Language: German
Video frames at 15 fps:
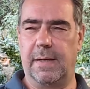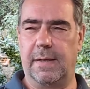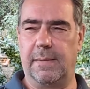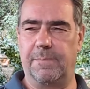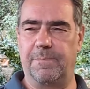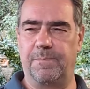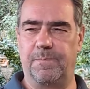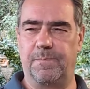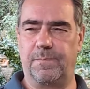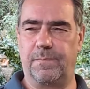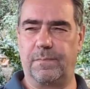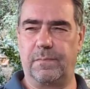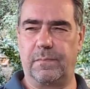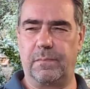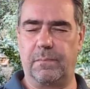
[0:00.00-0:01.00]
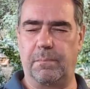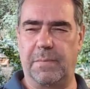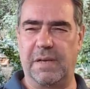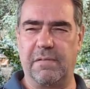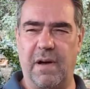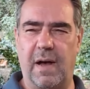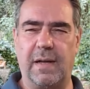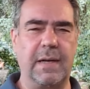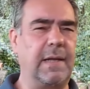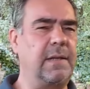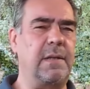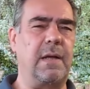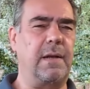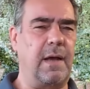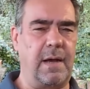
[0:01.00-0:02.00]
Ähm, mir war
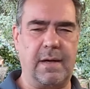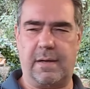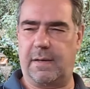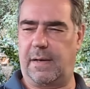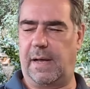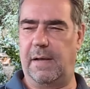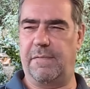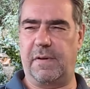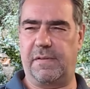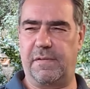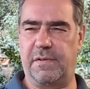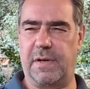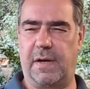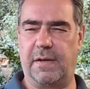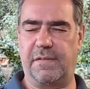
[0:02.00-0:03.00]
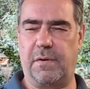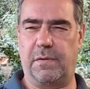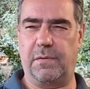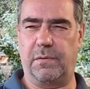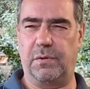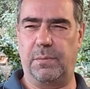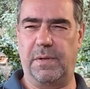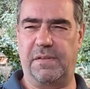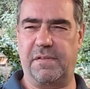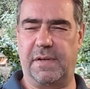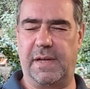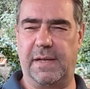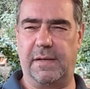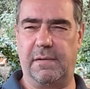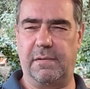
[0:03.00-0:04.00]
nicht danach, einfach zur Tagesordnung überzugehen.